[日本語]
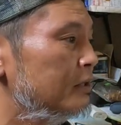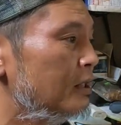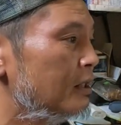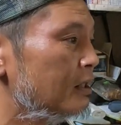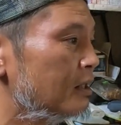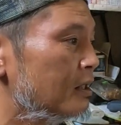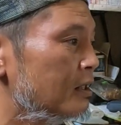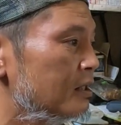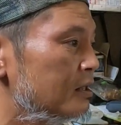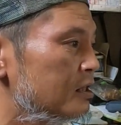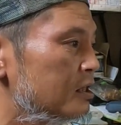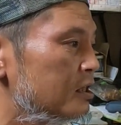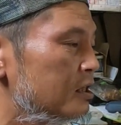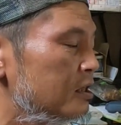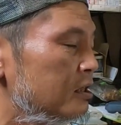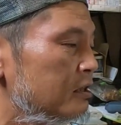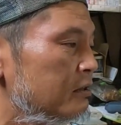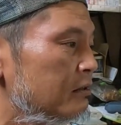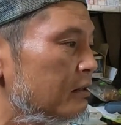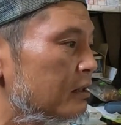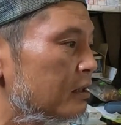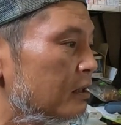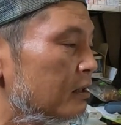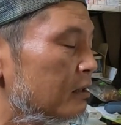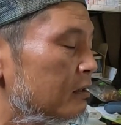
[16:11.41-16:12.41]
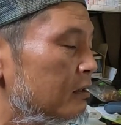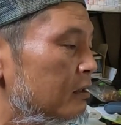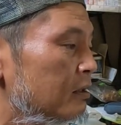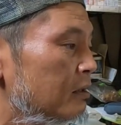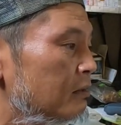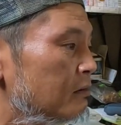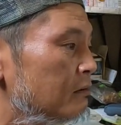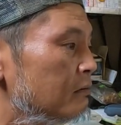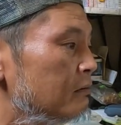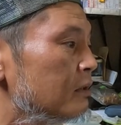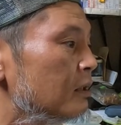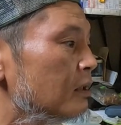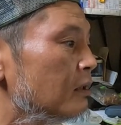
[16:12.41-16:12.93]
な感じにはなってい
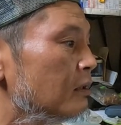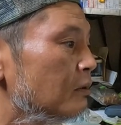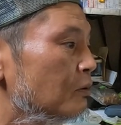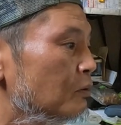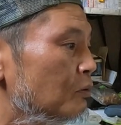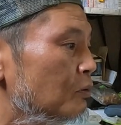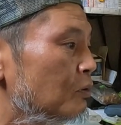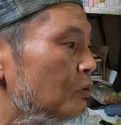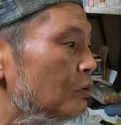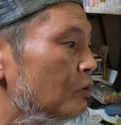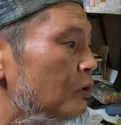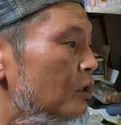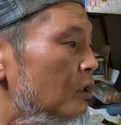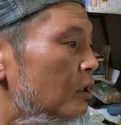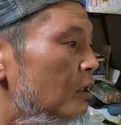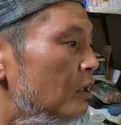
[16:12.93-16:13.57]
くんだけど、